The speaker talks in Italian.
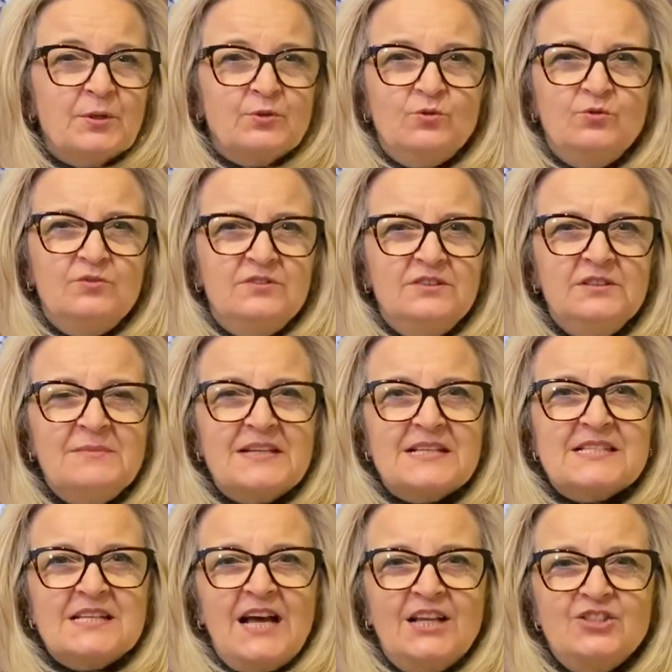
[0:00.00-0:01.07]
tutti i
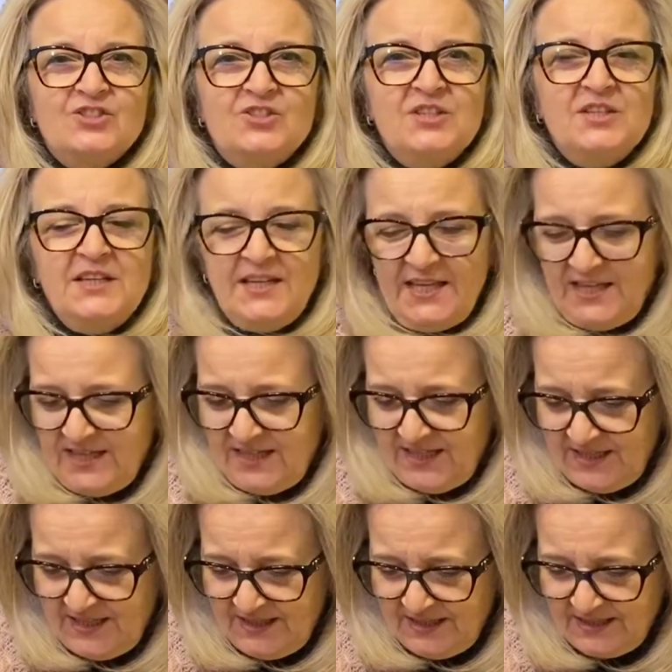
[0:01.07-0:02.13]
messaggi
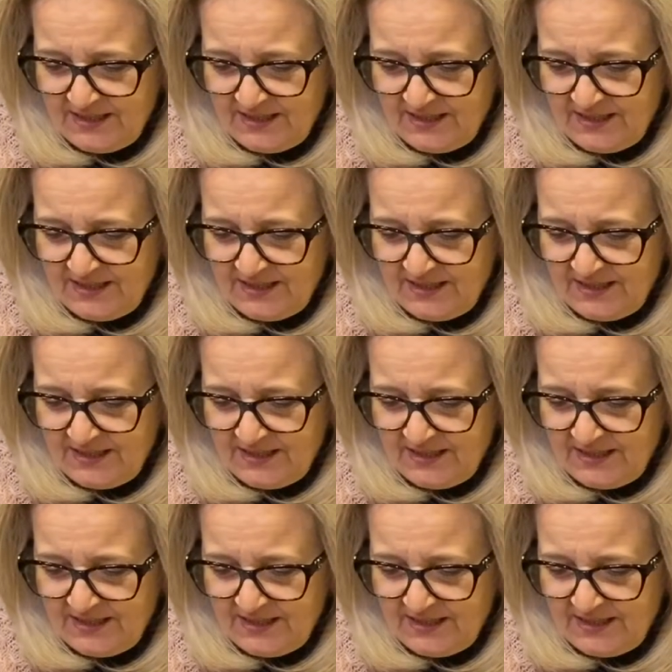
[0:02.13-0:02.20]
che,